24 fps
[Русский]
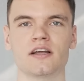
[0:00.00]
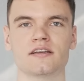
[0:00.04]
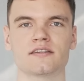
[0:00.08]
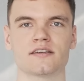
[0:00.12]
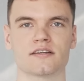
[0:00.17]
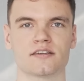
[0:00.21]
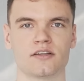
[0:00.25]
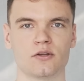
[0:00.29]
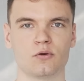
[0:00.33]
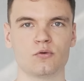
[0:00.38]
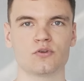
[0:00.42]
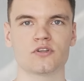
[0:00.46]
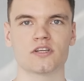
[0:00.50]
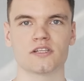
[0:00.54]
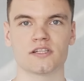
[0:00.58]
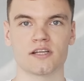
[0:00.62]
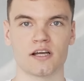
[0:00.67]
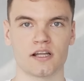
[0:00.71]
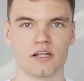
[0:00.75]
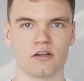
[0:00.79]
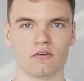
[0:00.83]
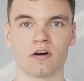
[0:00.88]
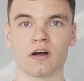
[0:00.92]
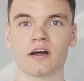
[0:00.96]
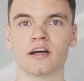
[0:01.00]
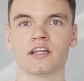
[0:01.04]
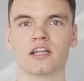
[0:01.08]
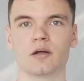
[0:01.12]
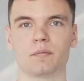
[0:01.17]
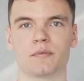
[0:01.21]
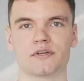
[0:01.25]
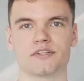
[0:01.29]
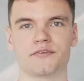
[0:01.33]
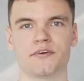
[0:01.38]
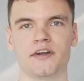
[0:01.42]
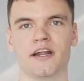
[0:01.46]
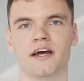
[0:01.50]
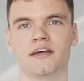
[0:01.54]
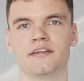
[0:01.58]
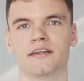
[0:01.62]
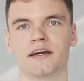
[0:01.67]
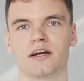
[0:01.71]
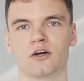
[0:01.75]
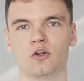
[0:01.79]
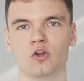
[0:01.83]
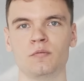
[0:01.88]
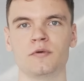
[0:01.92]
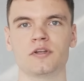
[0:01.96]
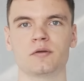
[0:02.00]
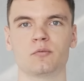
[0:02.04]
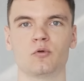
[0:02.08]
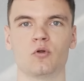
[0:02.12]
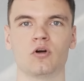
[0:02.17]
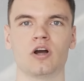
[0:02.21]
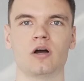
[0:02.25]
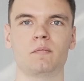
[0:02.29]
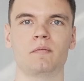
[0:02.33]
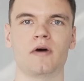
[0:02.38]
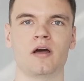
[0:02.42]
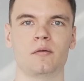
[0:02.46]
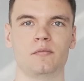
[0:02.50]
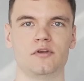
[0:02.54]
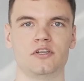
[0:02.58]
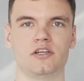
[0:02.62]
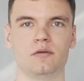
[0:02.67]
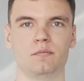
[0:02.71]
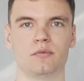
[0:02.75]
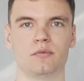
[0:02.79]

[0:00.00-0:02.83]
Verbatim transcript: раз создаются заново. Это позволяет экономить много памяти